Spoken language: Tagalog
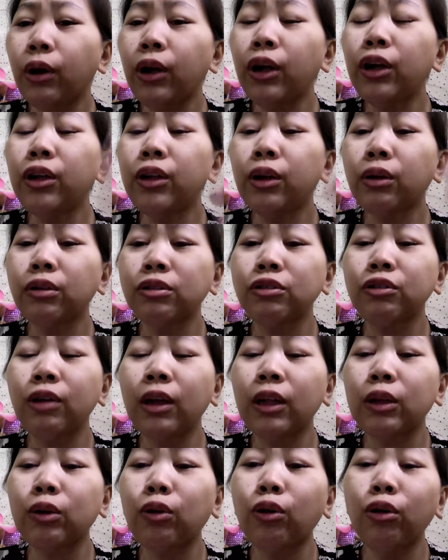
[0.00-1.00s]
kung ano yung
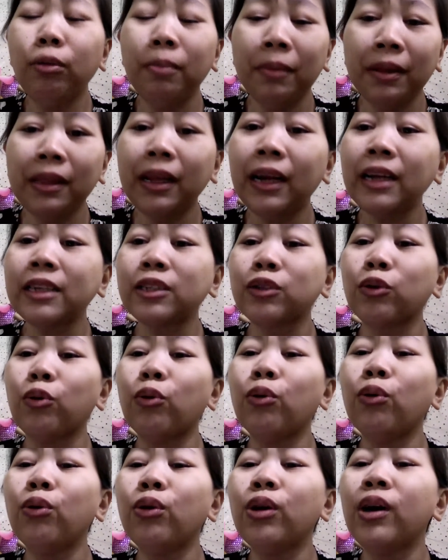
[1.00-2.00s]
nagustuhan ko, yung madalas
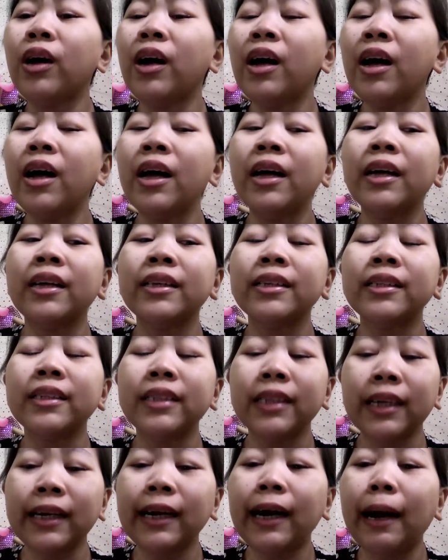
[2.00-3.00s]
kong
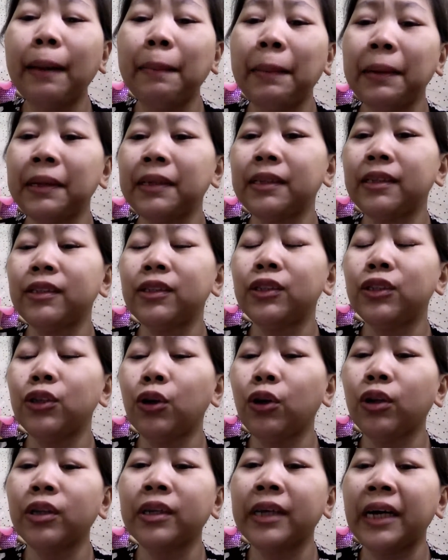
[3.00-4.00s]
ginagamit
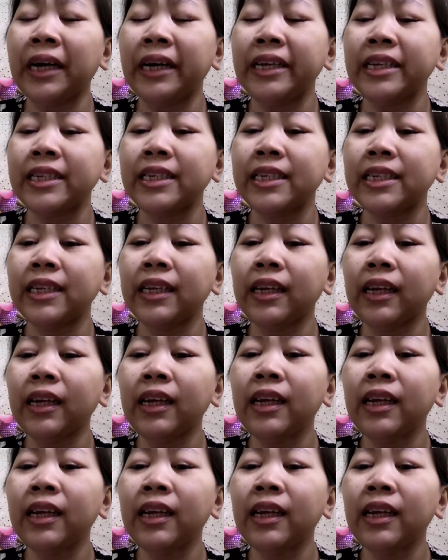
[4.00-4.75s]
yun, guys.